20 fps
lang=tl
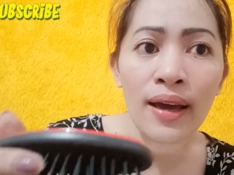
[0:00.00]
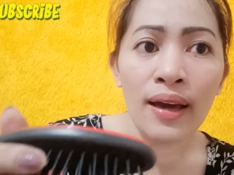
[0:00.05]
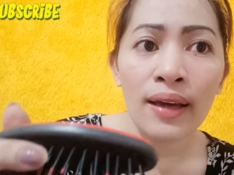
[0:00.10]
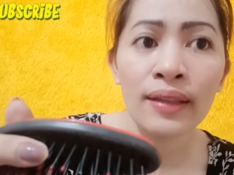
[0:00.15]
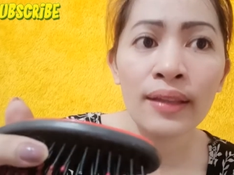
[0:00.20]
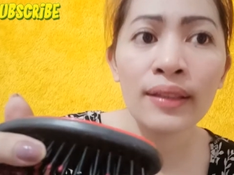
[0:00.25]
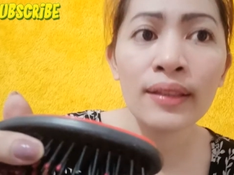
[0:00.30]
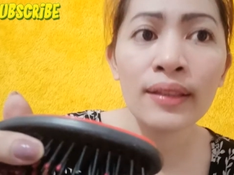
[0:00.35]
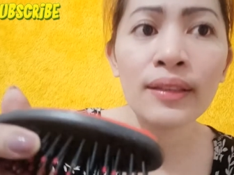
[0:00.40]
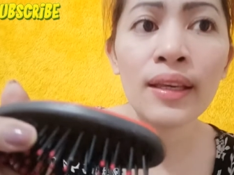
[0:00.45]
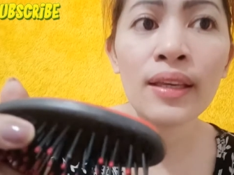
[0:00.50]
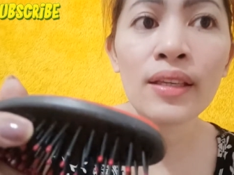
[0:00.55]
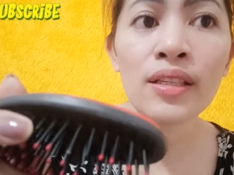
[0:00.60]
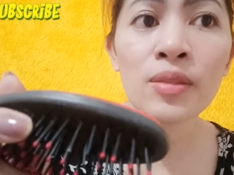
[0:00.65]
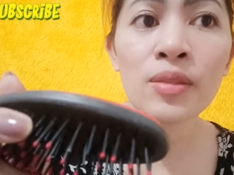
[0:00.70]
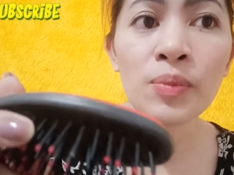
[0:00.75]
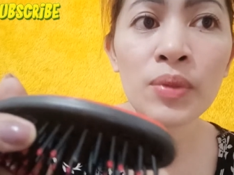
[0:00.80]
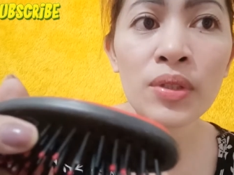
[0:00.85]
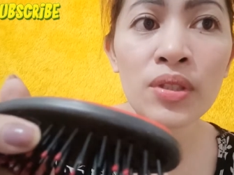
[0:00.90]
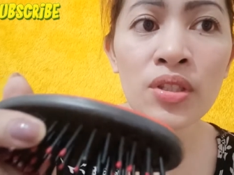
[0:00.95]
Hindi tayo
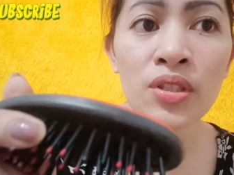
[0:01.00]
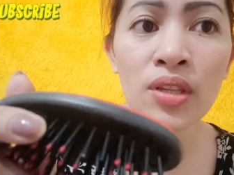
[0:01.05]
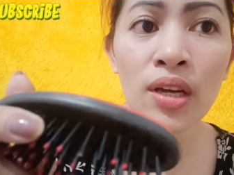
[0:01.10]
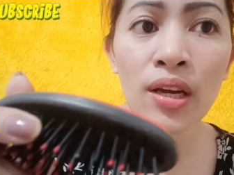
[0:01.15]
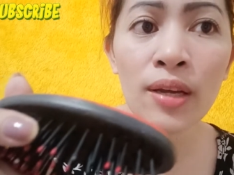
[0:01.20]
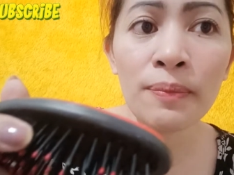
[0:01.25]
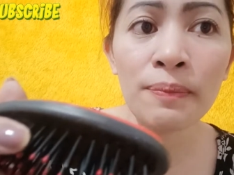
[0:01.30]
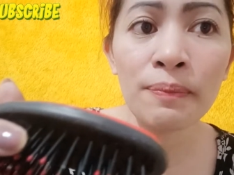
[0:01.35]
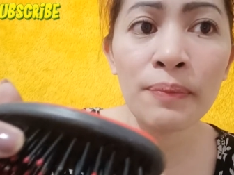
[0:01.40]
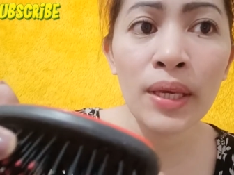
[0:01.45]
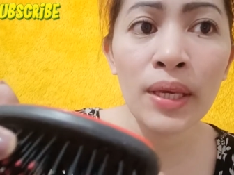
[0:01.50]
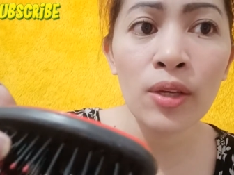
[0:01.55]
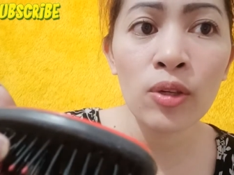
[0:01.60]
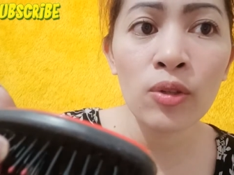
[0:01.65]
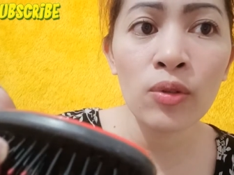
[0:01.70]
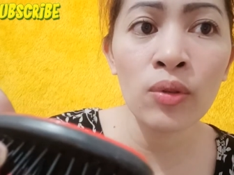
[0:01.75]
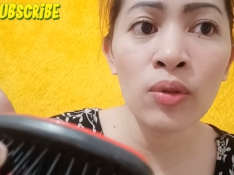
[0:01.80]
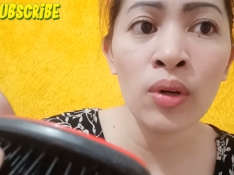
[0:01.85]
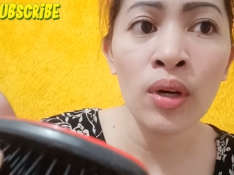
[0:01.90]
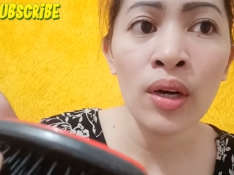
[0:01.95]
expert dyan,
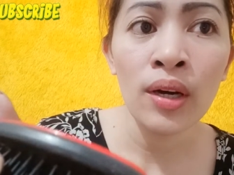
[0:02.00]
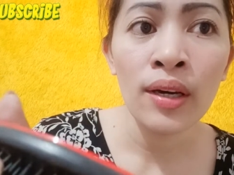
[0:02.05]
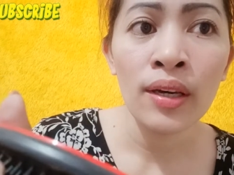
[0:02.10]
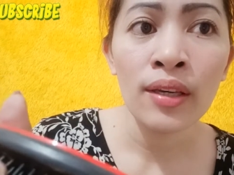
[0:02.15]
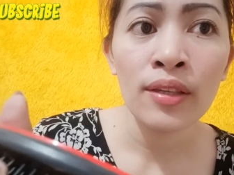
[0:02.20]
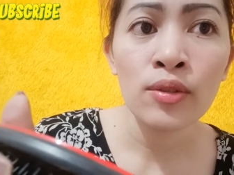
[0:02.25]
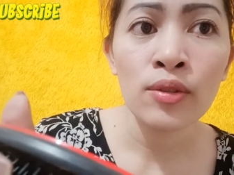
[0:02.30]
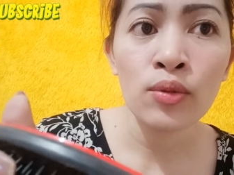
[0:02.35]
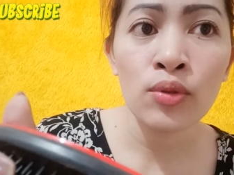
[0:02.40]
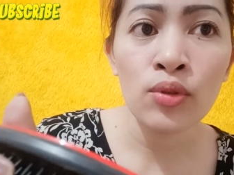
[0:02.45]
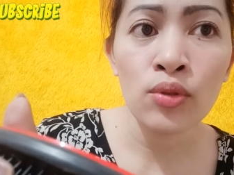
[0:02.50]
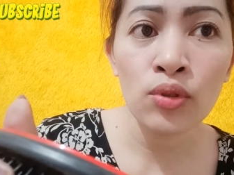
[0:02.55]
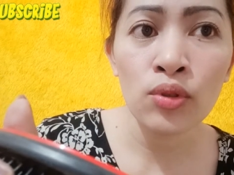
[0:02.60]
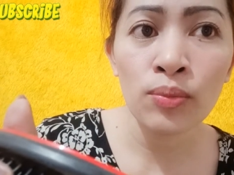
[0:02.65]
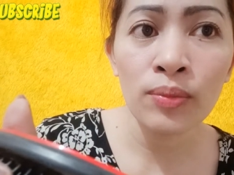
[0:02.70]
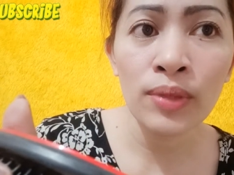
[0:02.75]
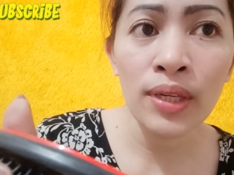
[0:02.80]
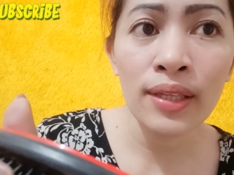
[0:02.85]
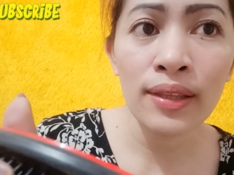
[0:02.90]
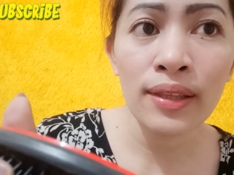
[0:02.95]
pero isusum
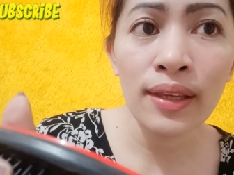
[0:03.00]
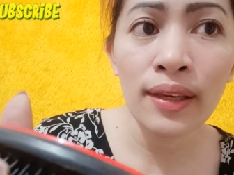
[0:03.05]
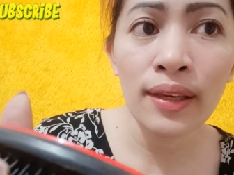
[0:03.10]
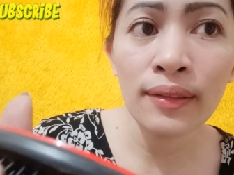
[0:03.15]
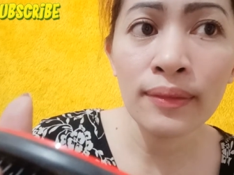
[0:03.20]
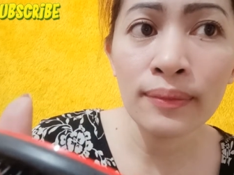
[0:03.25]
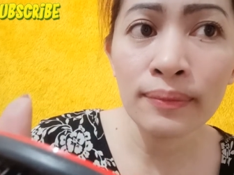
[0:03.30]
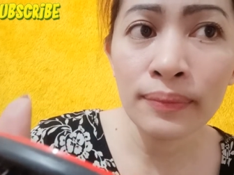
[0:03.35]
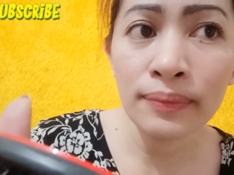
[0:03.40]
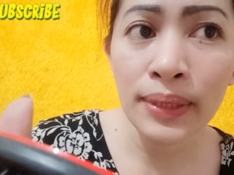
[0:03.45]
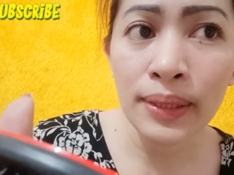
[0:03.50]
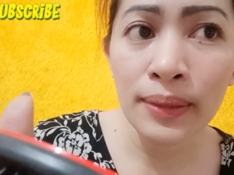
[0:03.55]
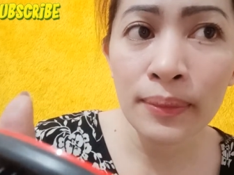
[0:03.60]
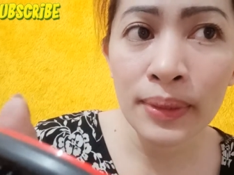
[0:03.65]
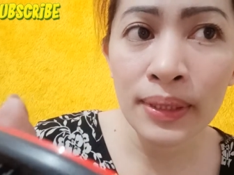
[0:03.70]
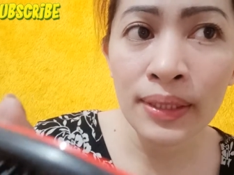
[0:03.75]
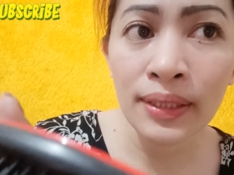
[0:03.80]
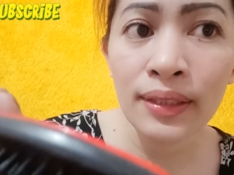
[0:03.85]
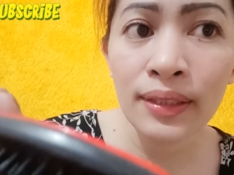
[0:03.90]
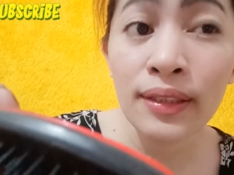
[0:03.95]
natin para
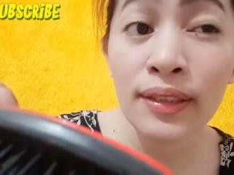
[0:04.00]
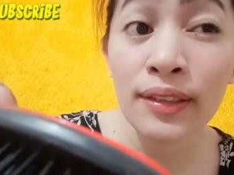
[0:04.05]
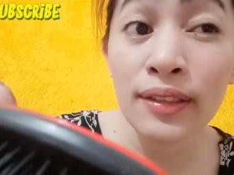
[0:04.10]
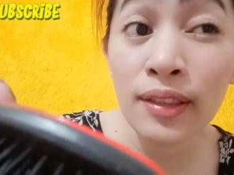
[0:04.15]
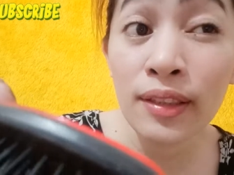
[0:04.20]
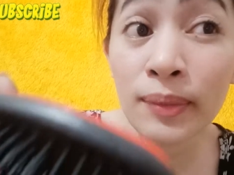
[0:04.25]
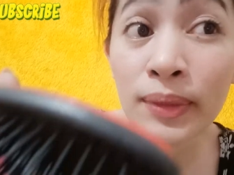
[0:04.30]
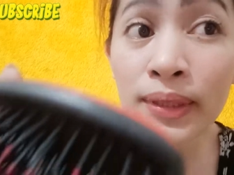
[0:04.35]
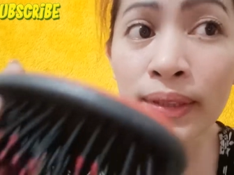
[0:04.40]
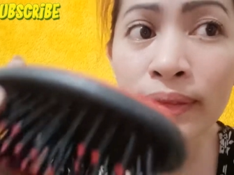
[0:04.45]
makita nyo naman.